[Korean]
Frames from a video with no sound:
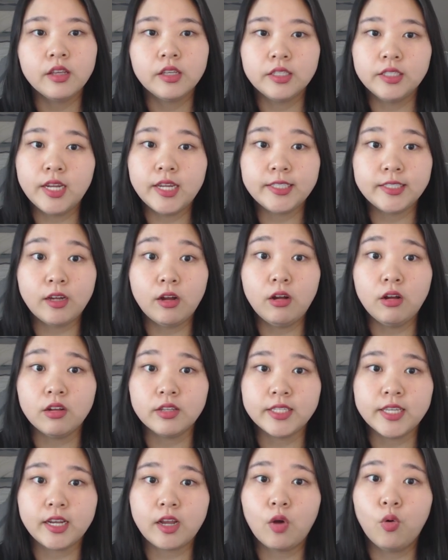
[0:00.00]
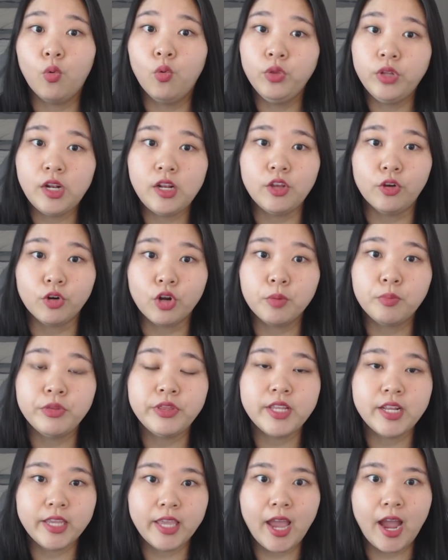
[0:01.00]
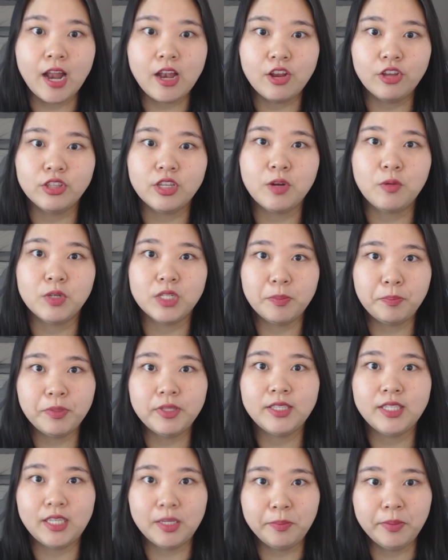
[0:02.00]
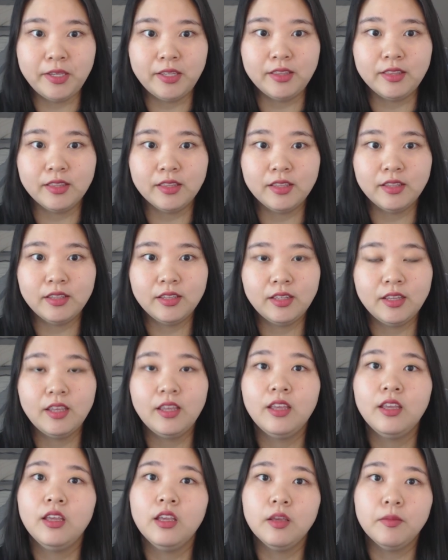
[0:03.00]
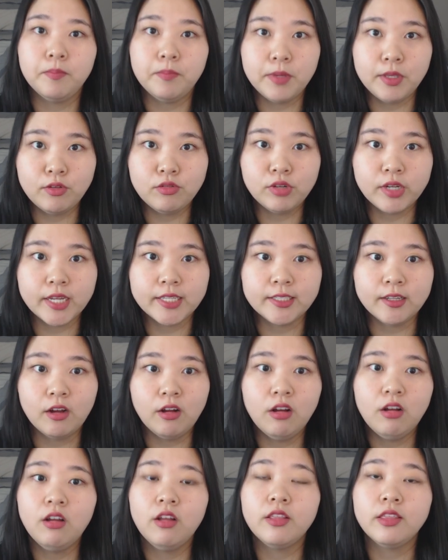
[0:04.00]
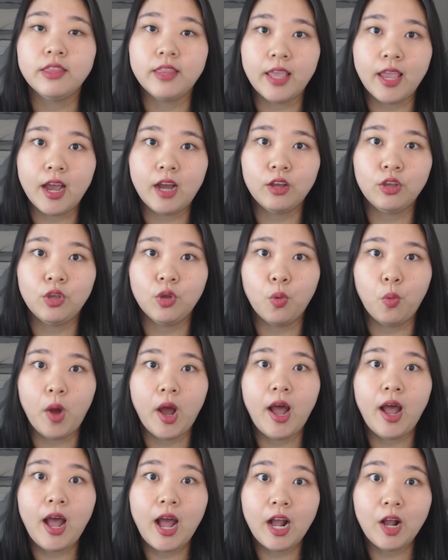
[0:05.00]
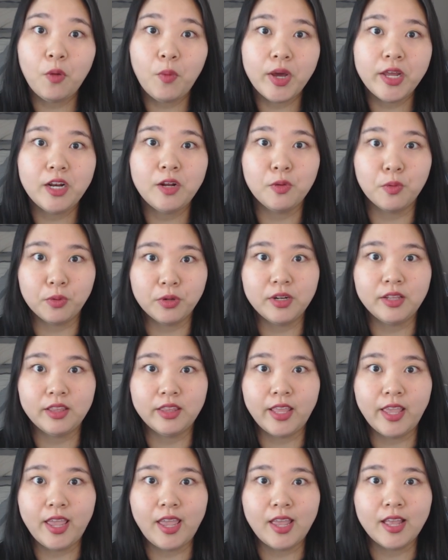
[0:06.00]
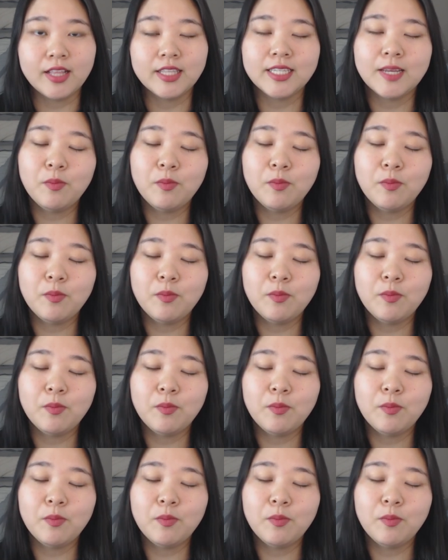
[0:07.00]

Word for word: 그래서 제가 오늘 여러분들께 알려드리고 싶은 팁은 미국에서 대학교와 학과를 고를 때